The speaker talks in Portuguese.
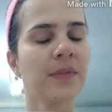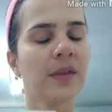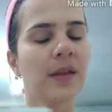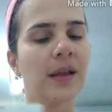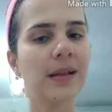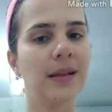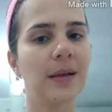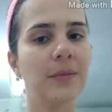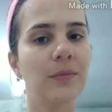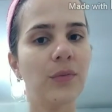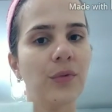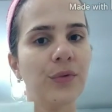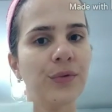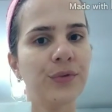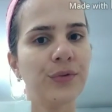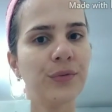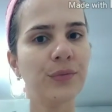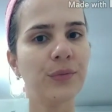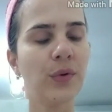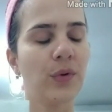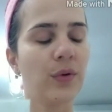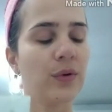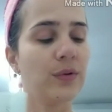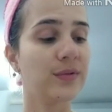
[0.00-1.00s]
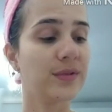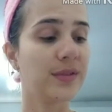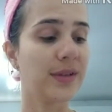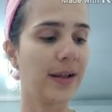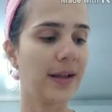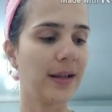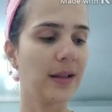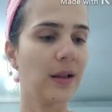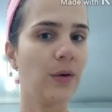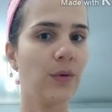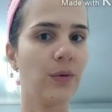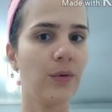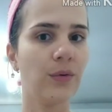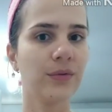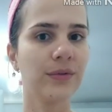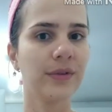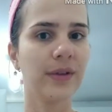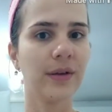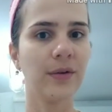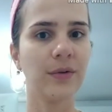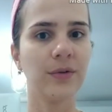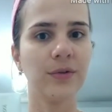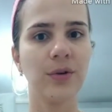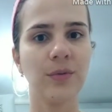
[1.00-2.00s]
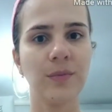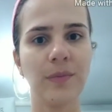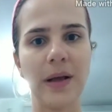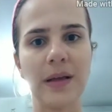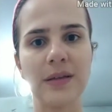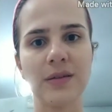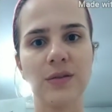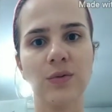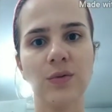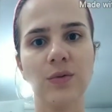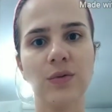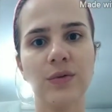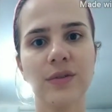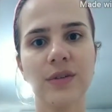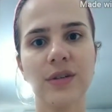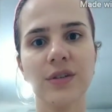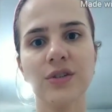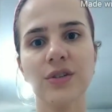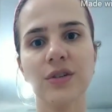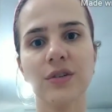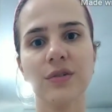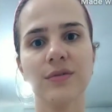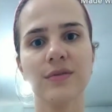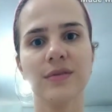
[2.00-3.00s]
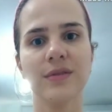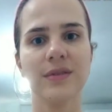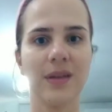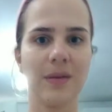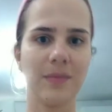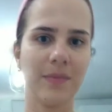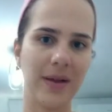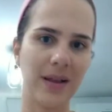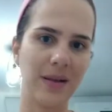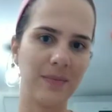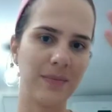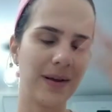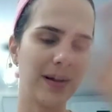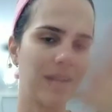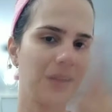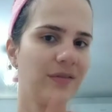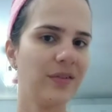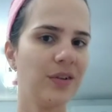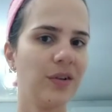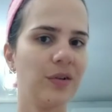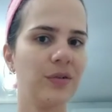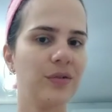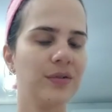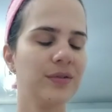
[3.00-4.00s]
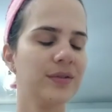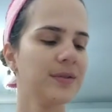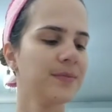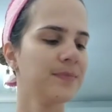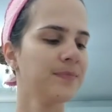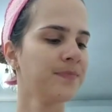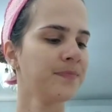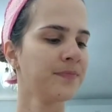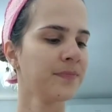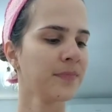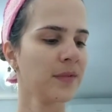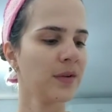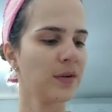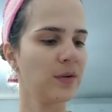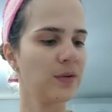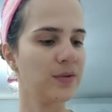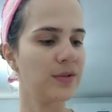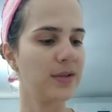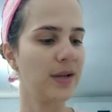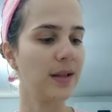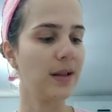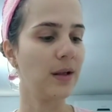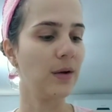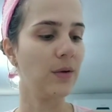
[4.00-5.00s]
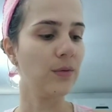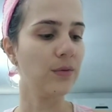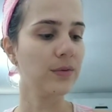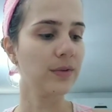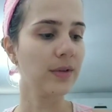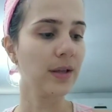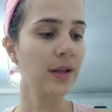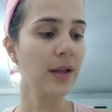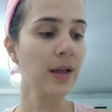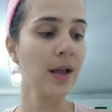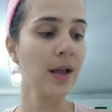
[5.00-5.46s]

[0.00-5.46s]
Ela é muito boa, eu usei ela ontem. Quando eu passo no rosto que tira, eu sinto a pele maravilhosa. Usei ela ontem.